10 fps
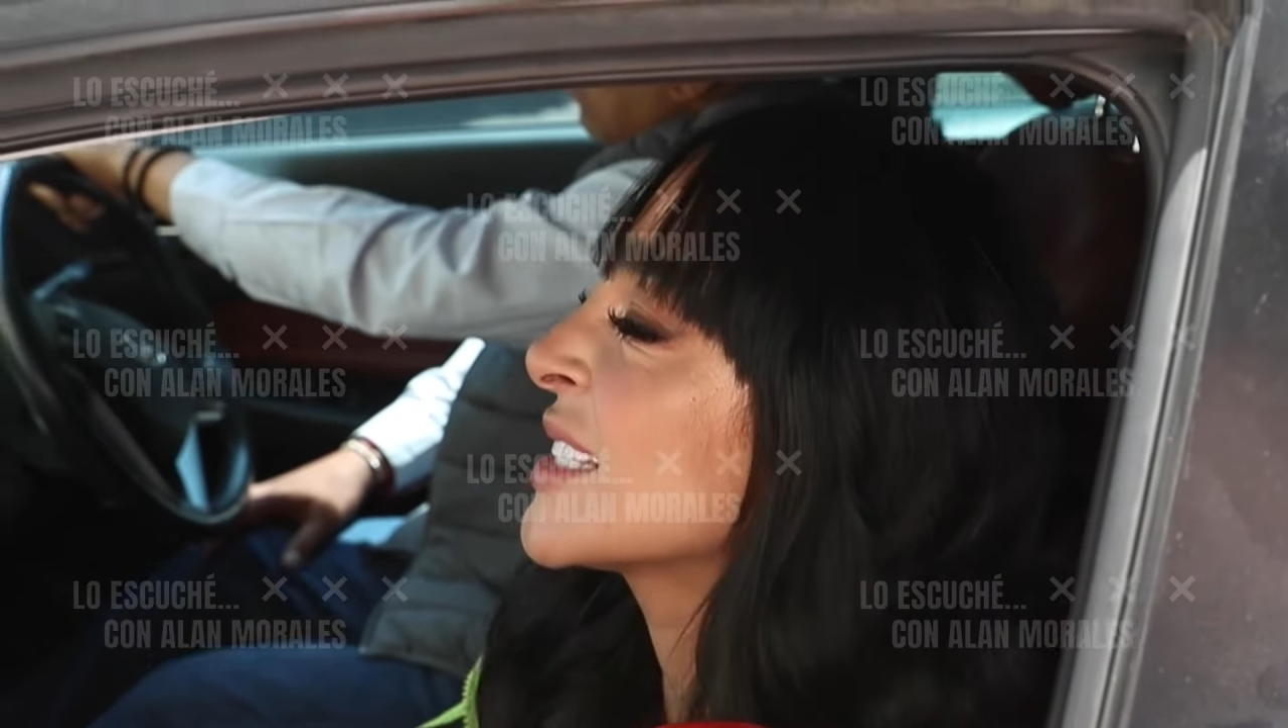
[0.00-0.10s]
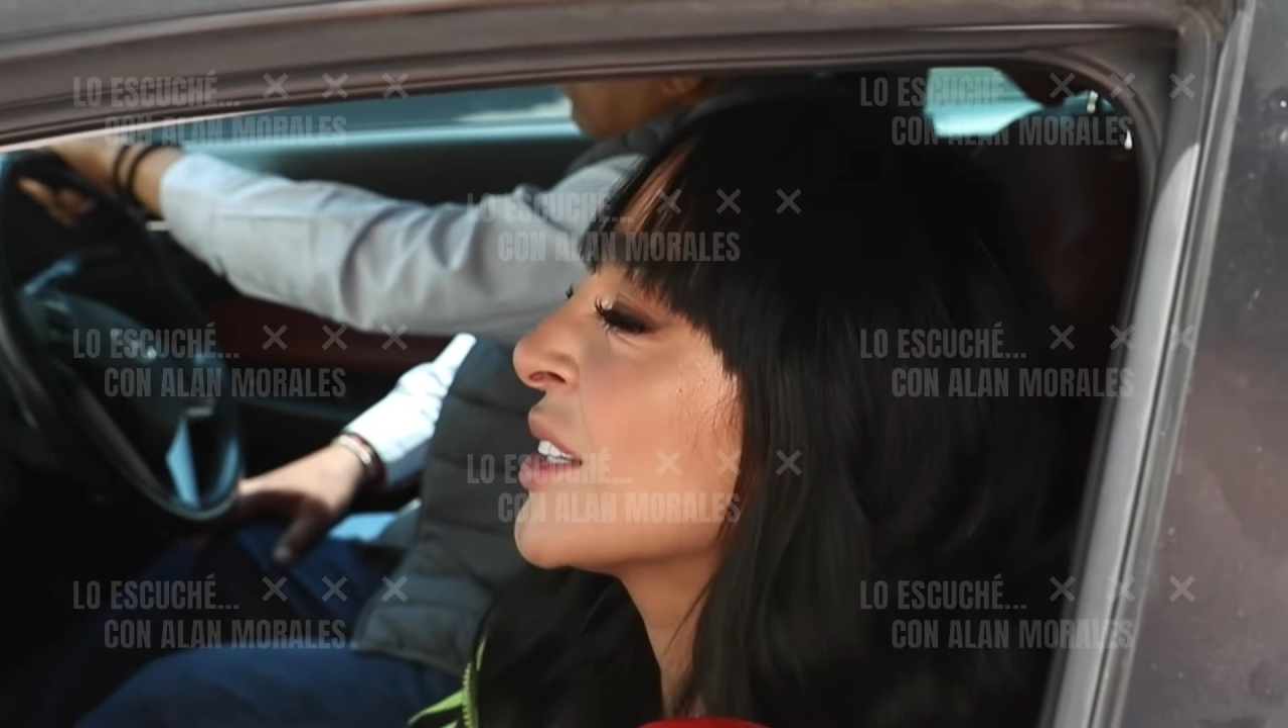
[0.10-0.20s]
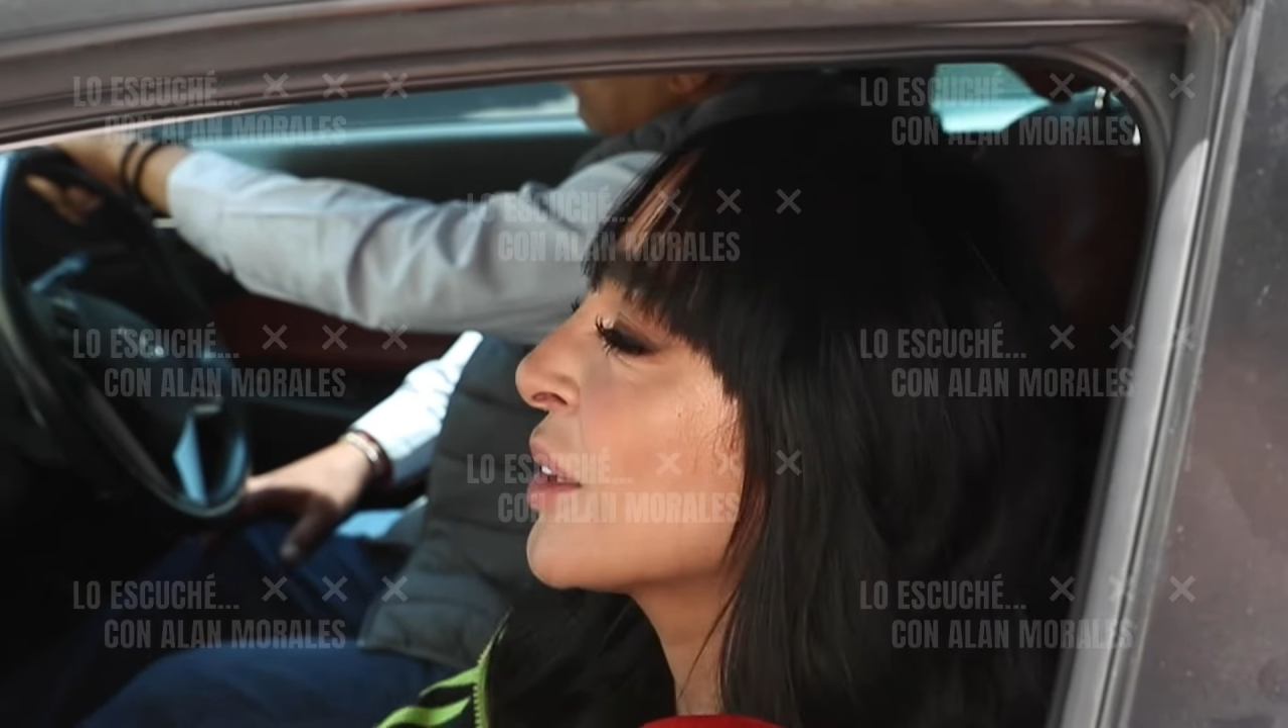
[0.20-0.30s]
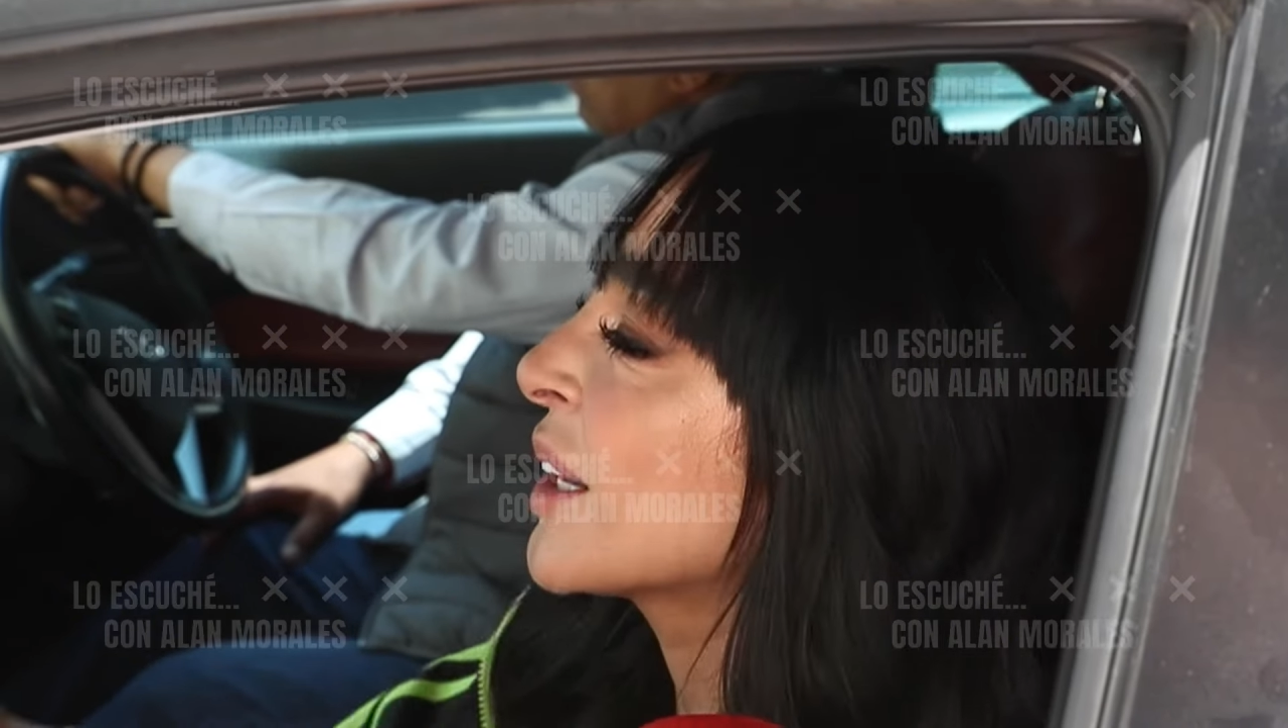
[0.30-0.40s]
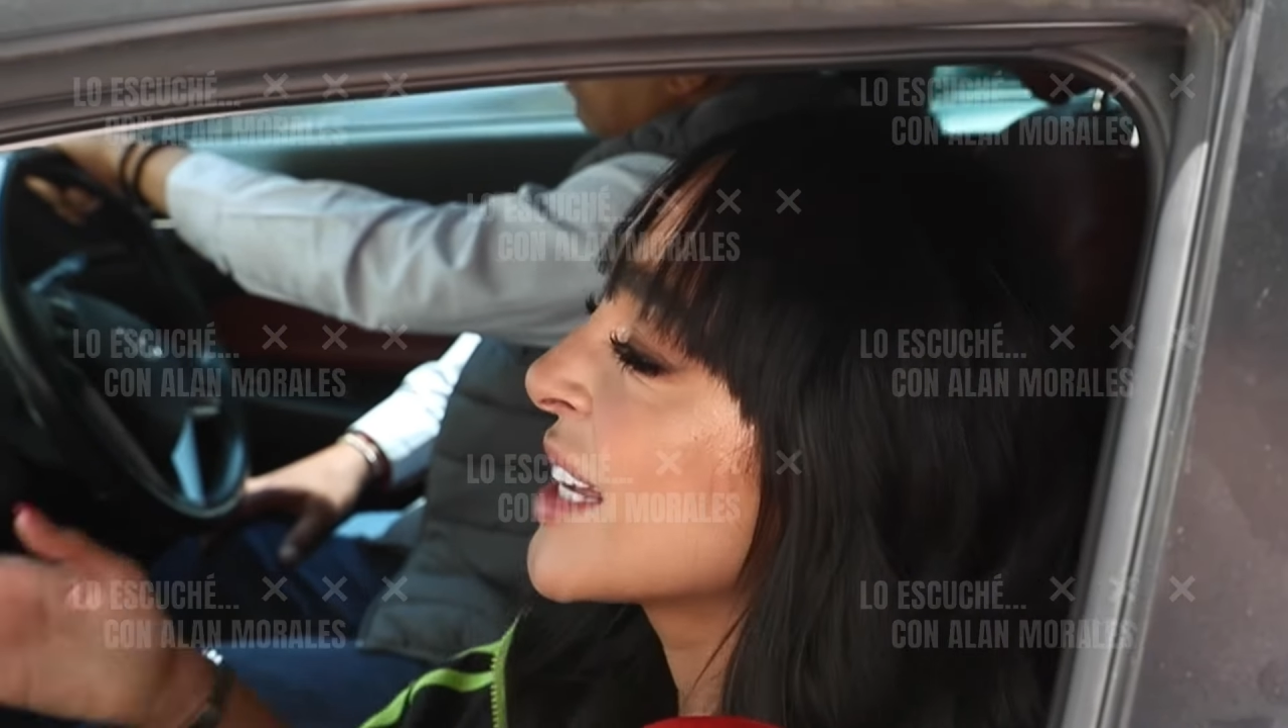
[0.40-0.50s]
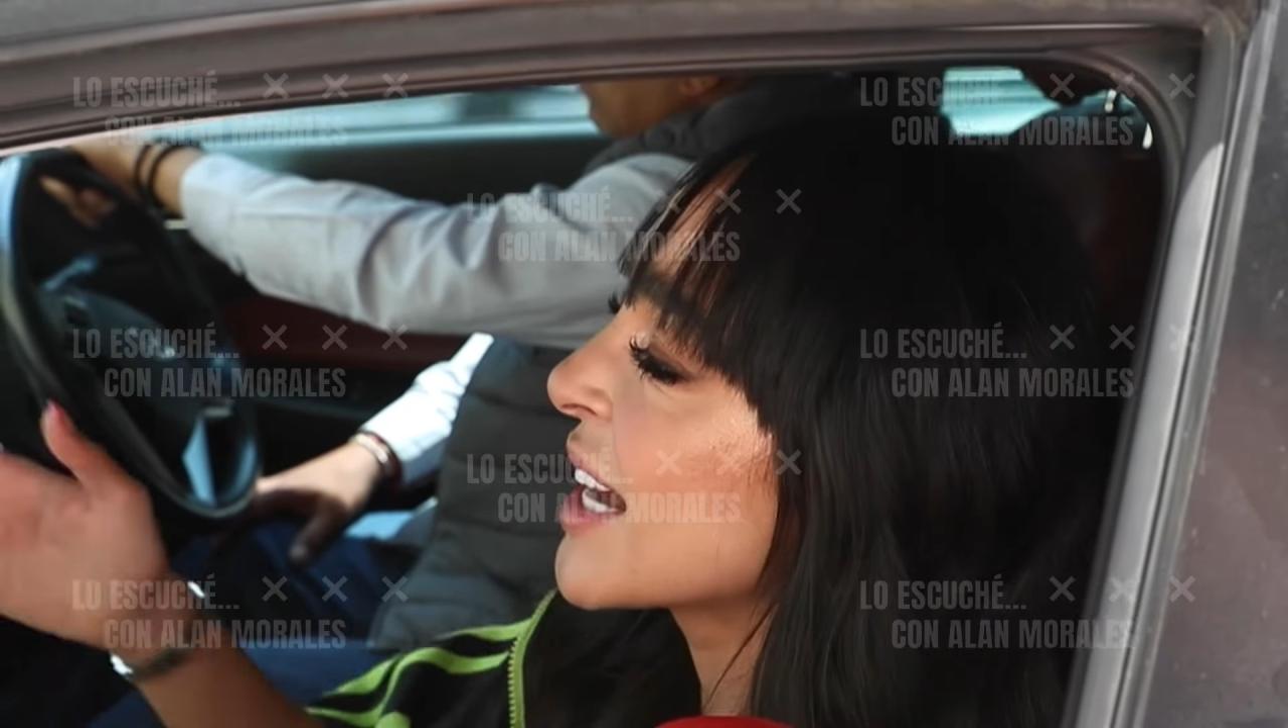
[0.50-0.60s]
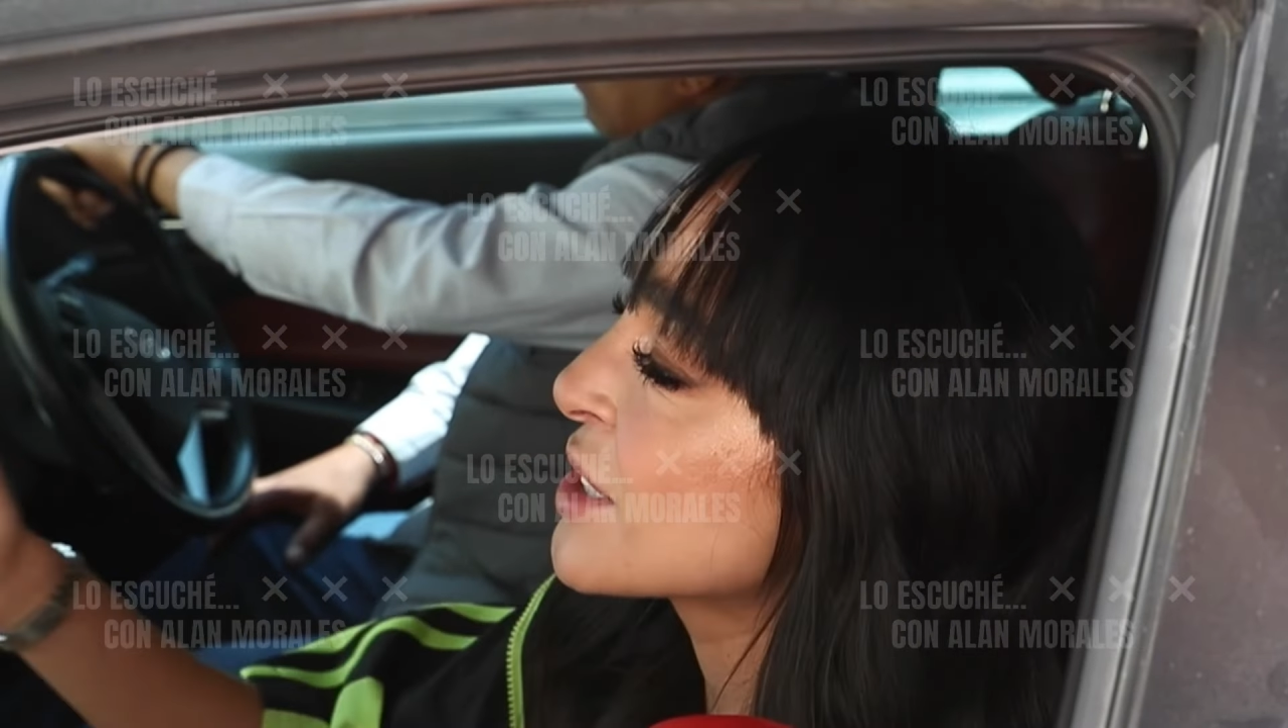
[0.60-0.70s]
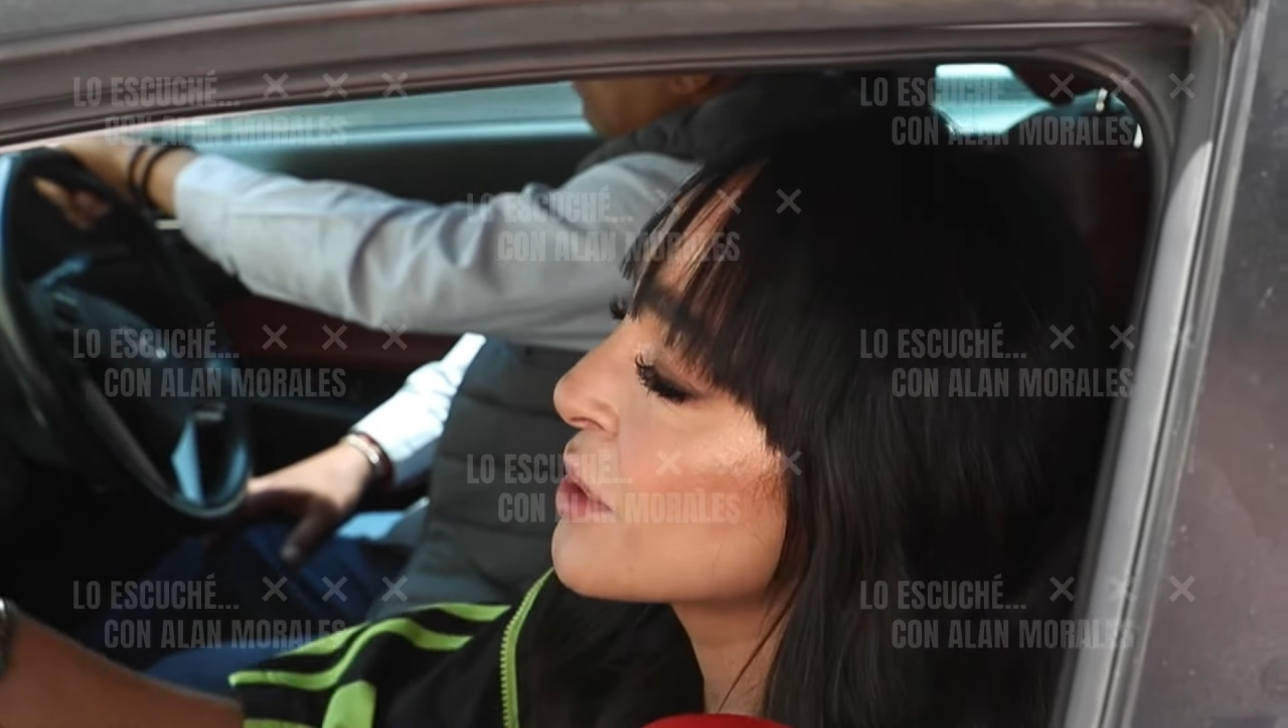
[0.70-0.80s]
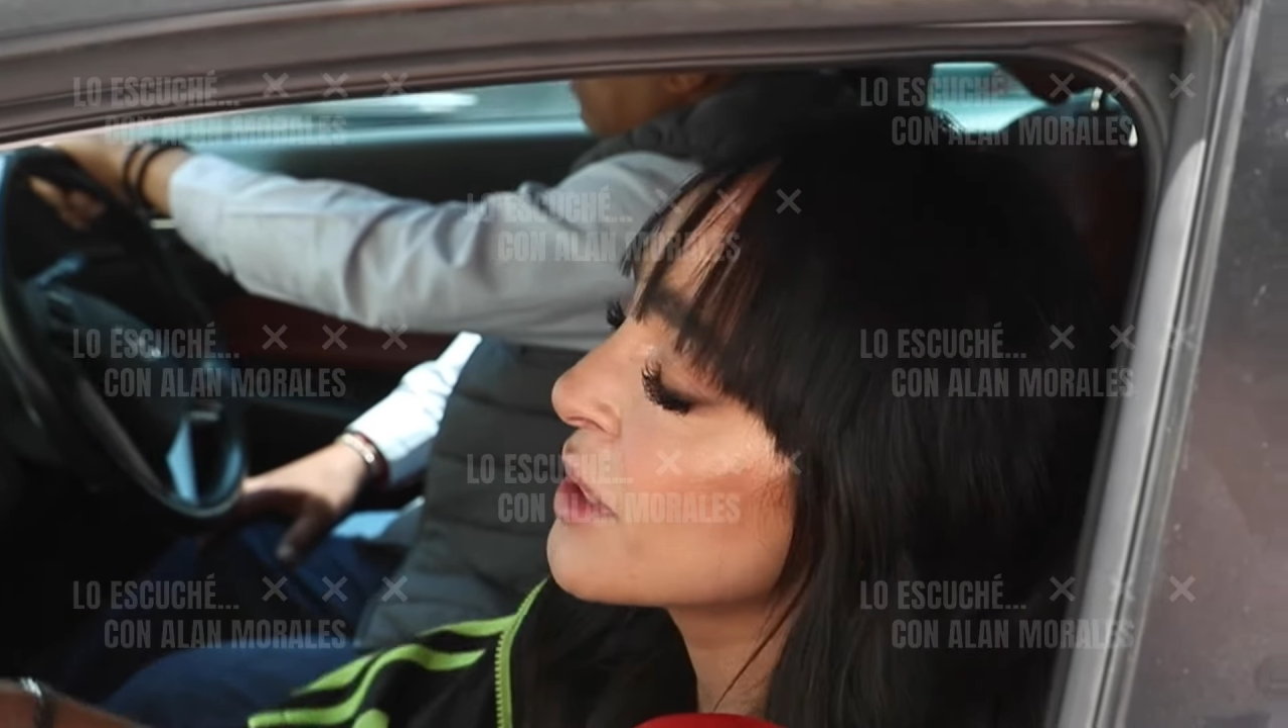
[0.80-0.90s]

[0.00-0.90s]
siento que ya es un